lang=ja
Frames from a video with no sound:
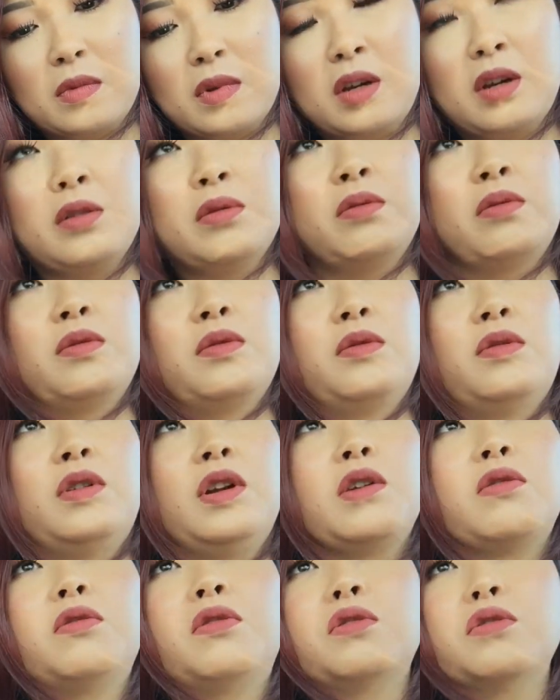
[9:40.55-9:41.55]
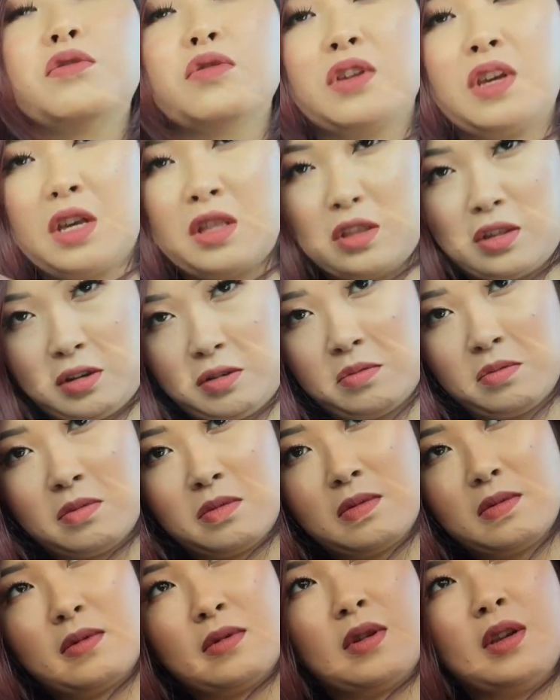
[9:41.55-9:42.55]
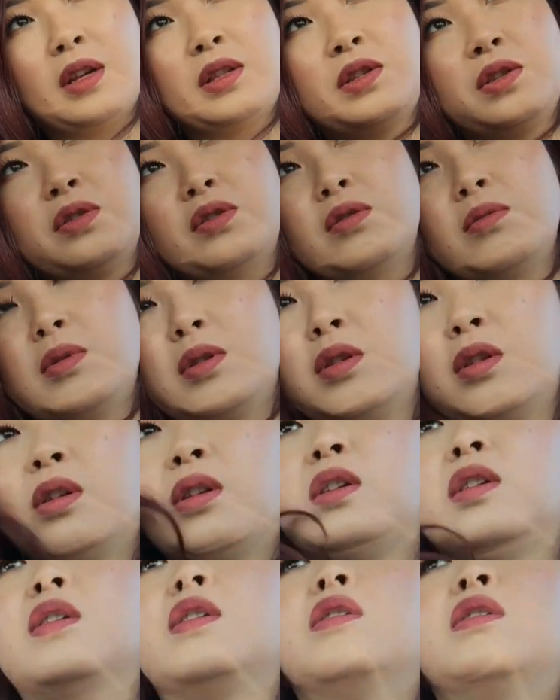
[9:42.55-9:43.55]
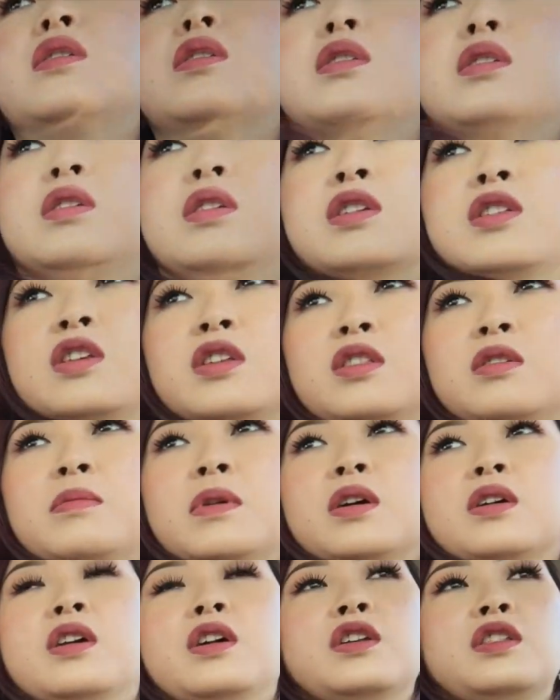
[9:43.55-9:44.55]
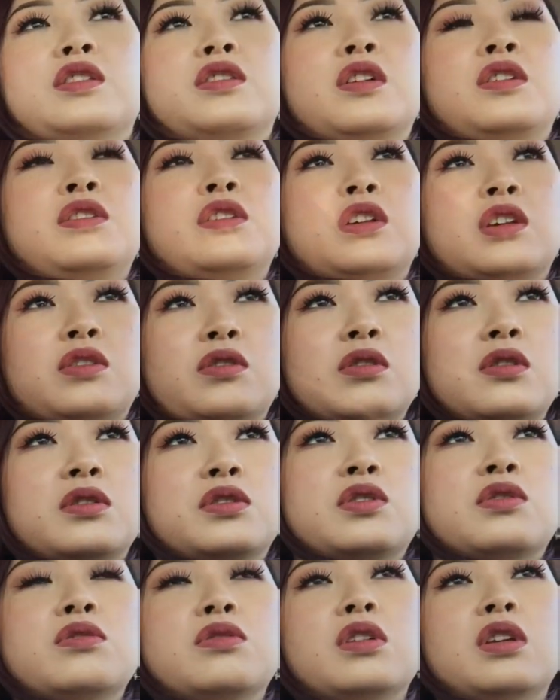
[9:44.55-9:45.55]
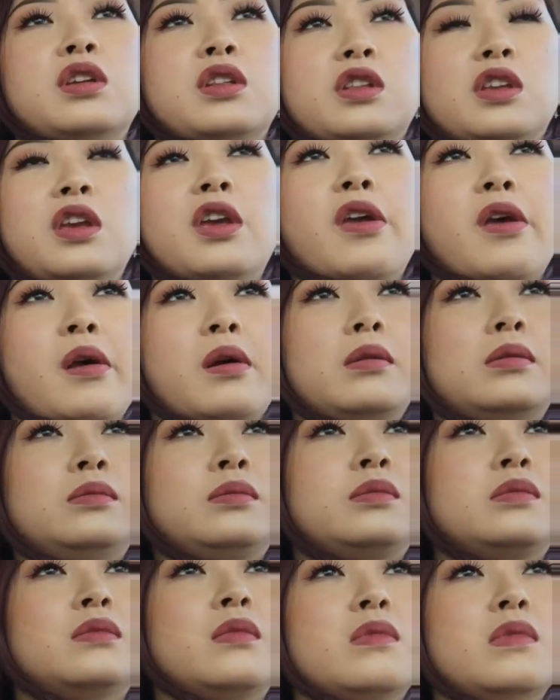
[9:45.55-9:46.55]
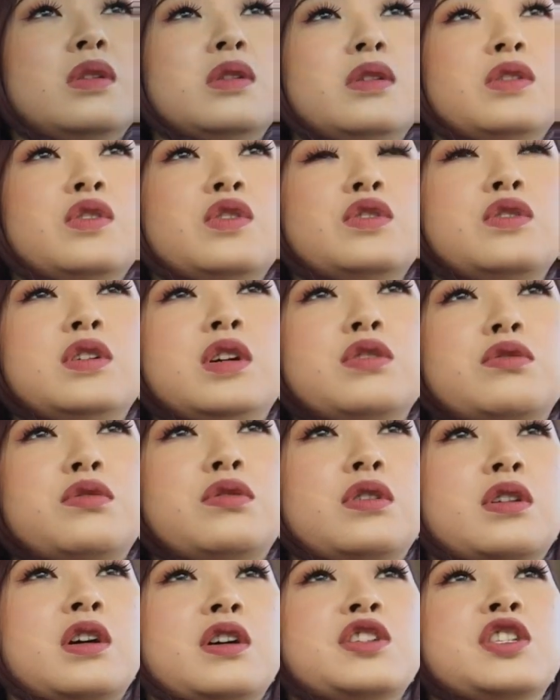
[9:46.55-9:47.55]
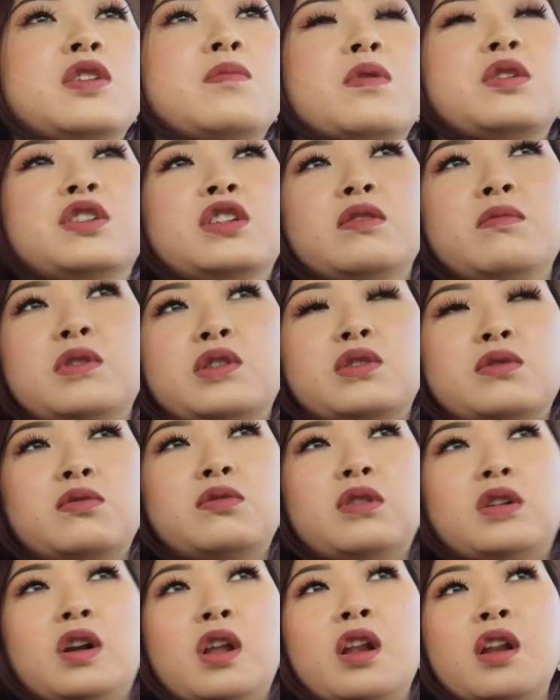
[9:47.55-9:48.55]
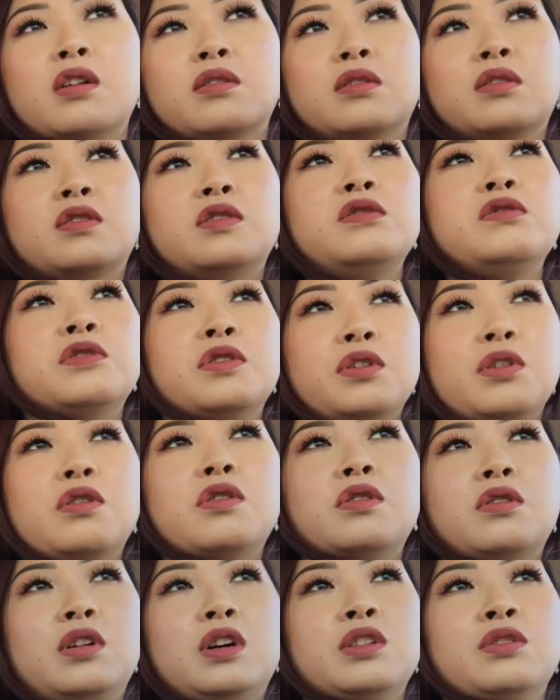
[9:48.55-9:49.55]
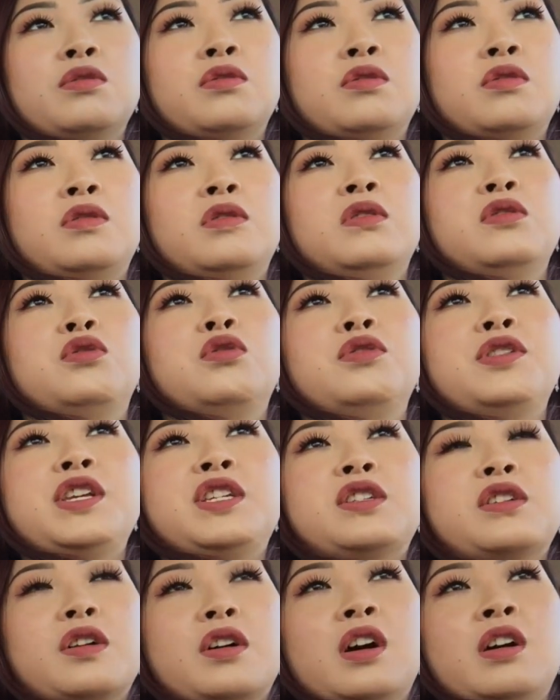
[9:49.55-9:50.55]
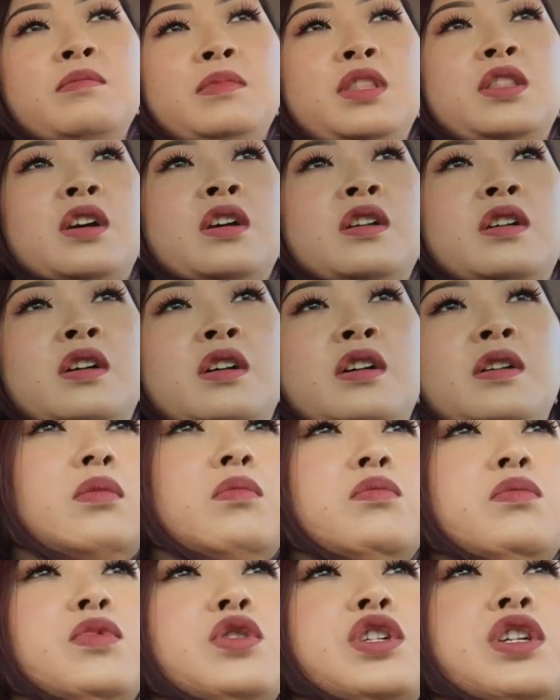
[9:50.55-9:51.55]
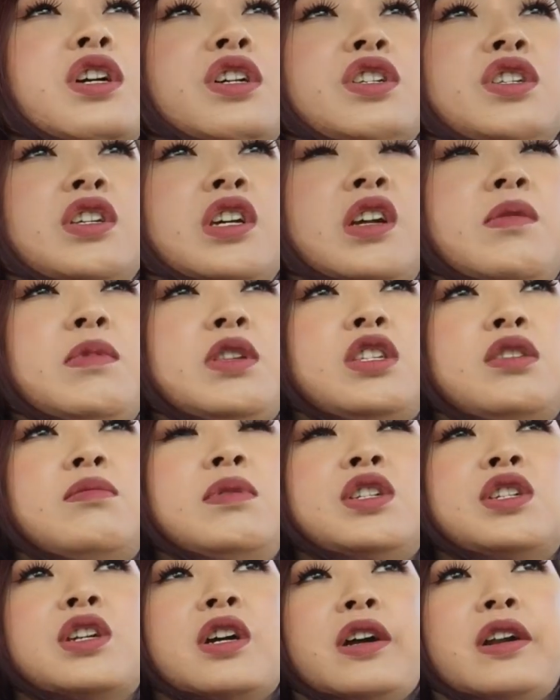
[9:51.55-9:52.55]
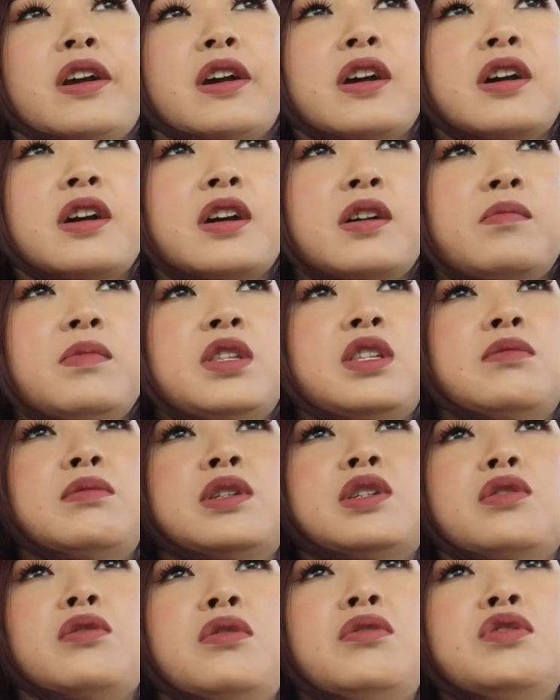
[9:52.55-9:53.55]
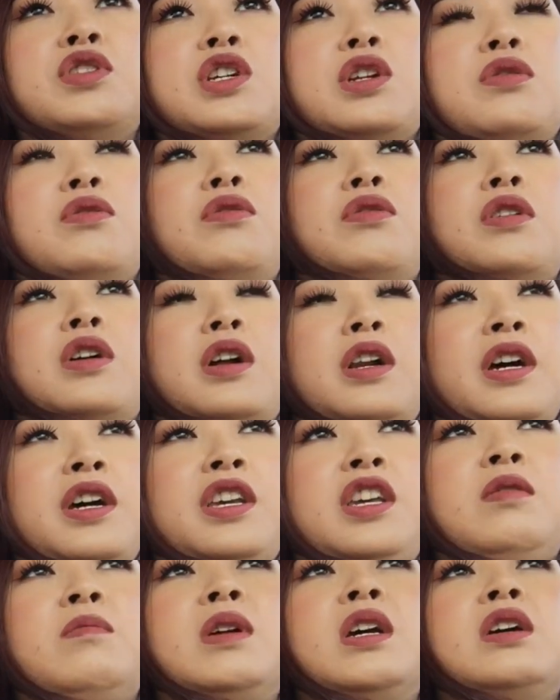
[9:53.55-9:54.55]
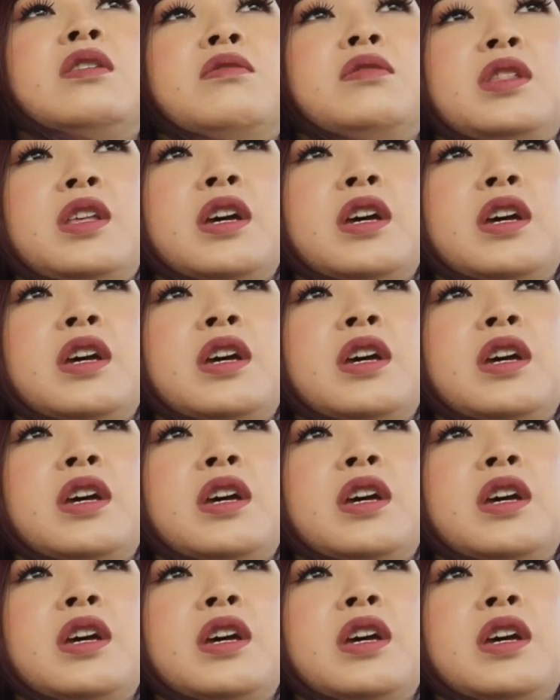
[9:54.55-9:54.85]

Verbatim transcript: あのリコールの件で月曜日に来てたばっかりだったんだけどその時にその後ほらカスタマーサービスのほら連絡くんのよあのどうでしたかみたいなもしかしたら三菱から三菱の本社の方から E メール